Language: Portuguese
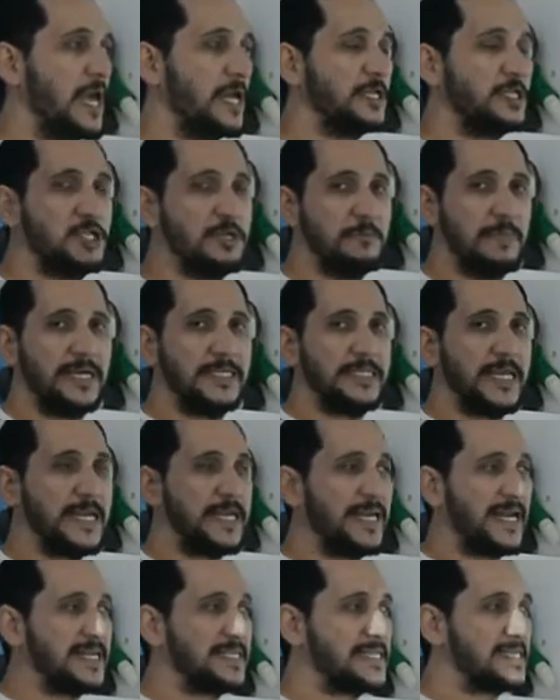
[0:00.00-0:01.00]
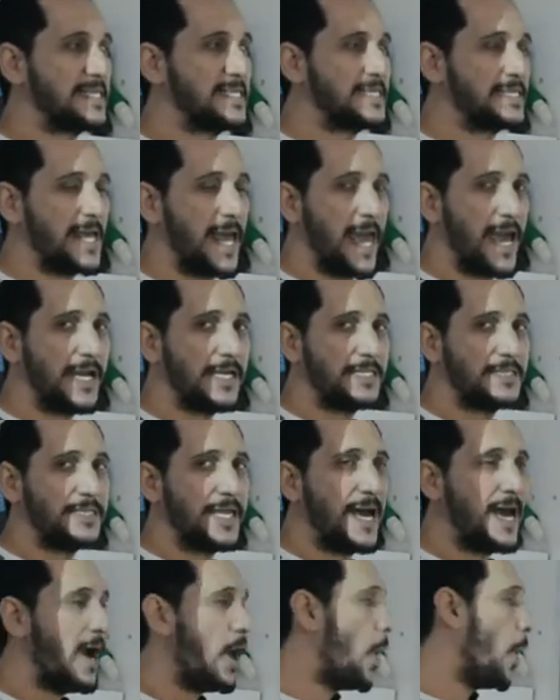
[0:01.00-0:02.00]
de maneira
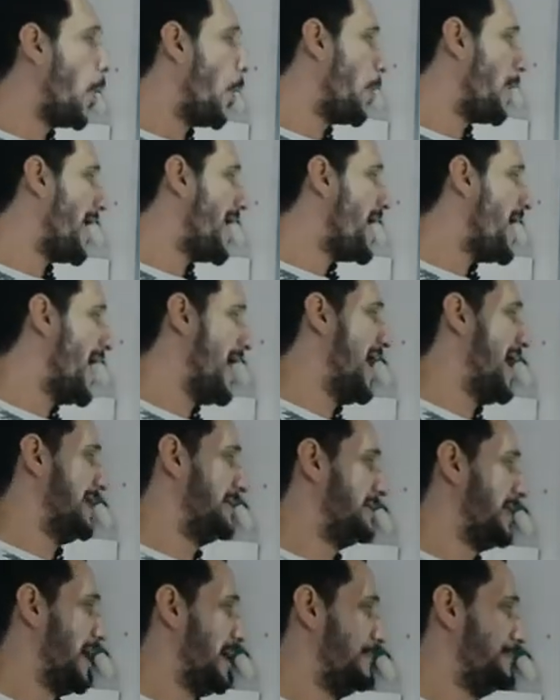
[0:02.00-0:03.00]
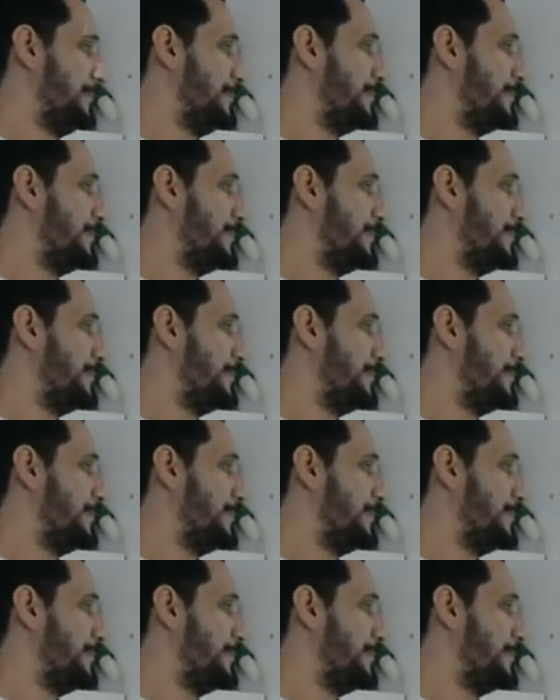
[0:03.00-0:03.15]
certa ou errada.